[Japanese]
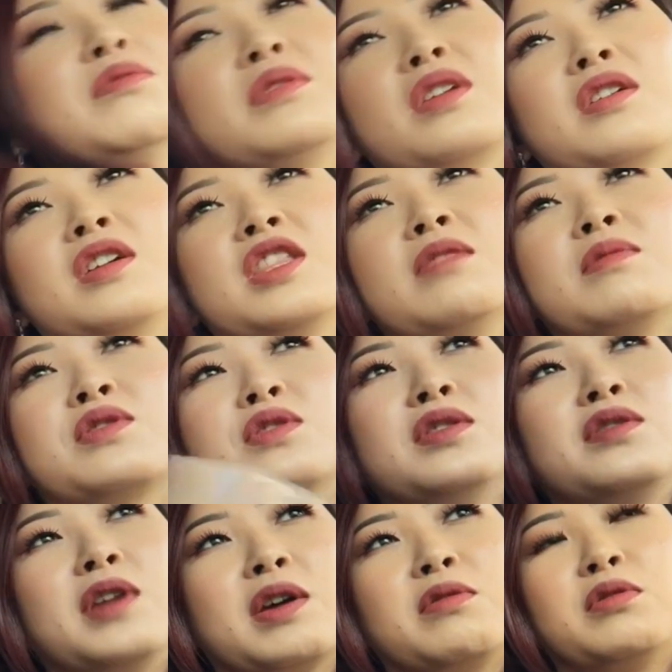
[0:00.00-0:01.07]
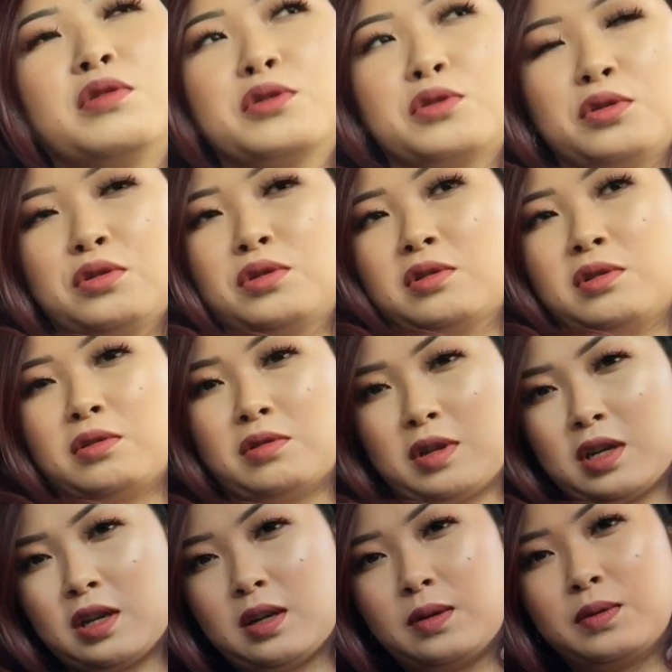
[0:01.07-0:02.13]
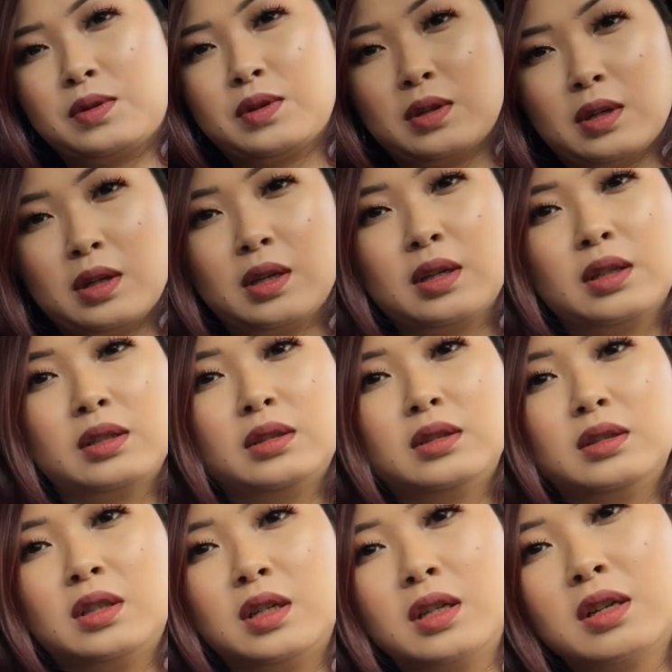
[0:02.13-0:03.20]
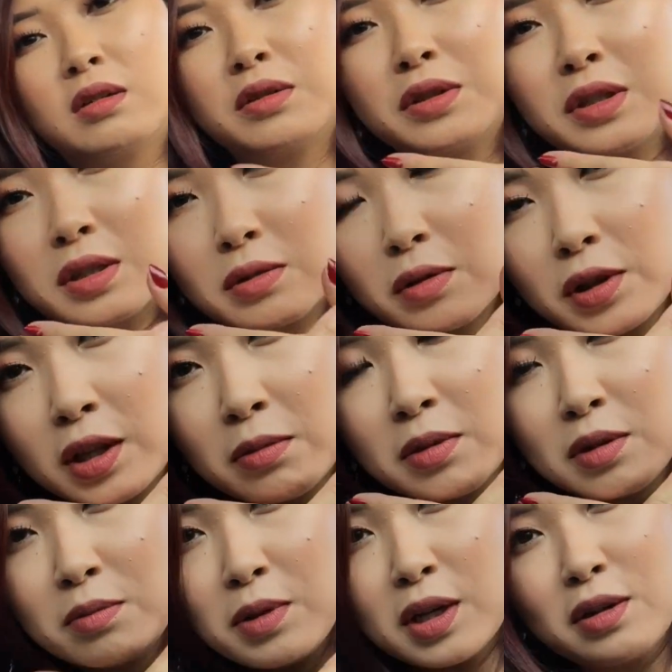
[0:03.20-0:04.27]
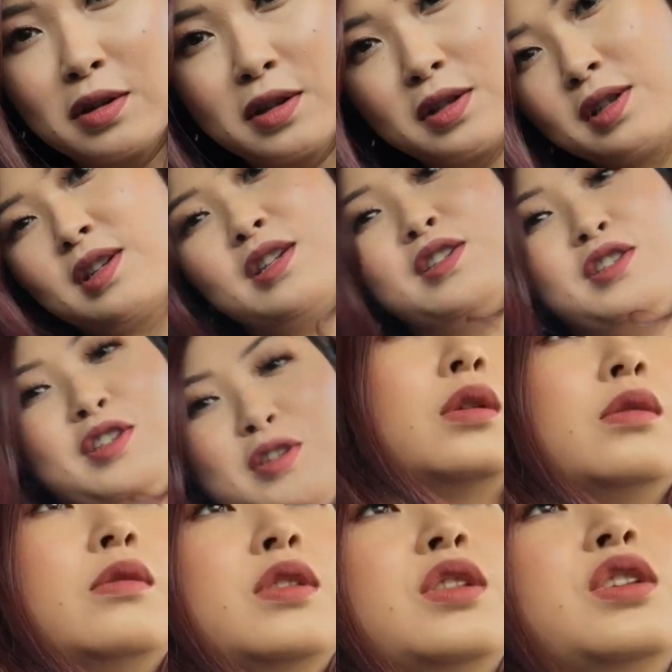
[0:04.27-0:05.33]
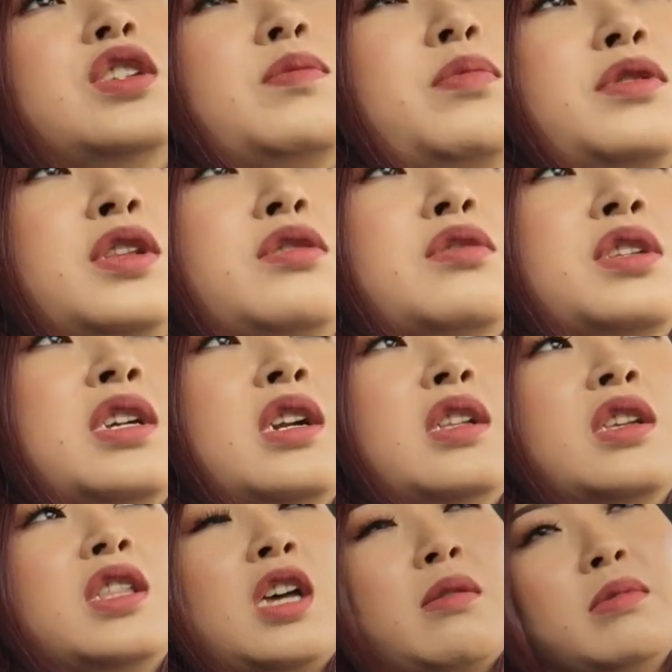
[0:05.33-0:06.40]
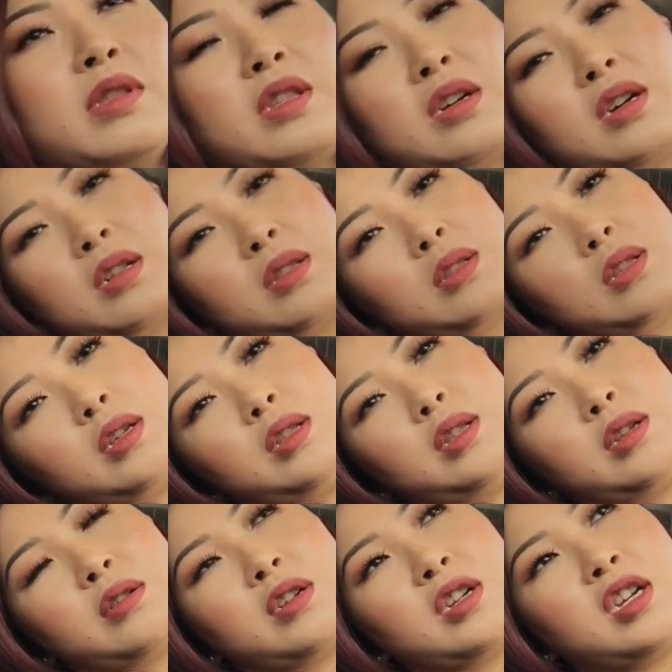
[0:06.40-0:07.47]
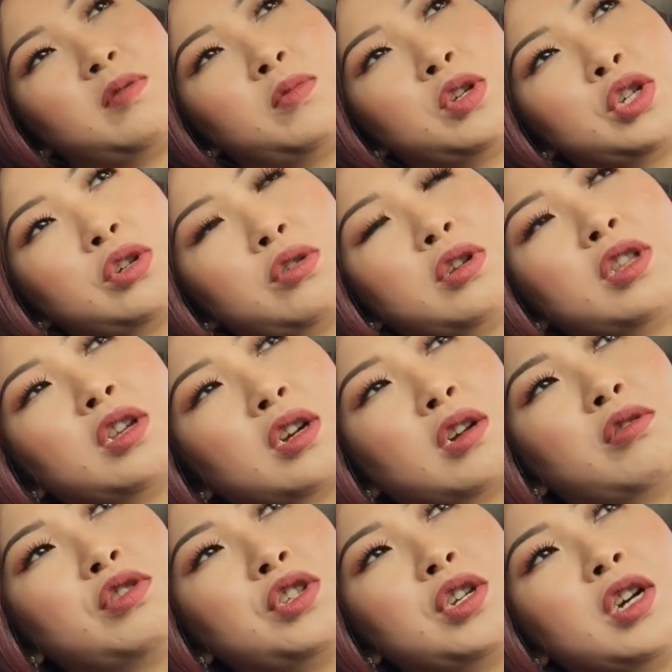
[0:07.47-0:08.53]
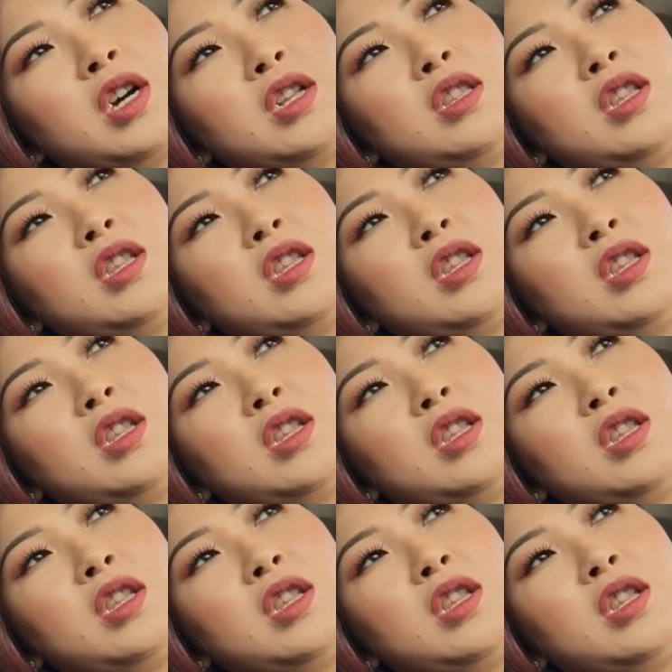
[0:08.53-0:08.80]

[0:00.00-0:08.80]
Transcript: 夫だよね多分そういうのレコード取っとくよね普通あなんか私すごいデブに見える恥ずかしい今日私ポテトサラダ食べたかったんだよね無性にだから家帰っ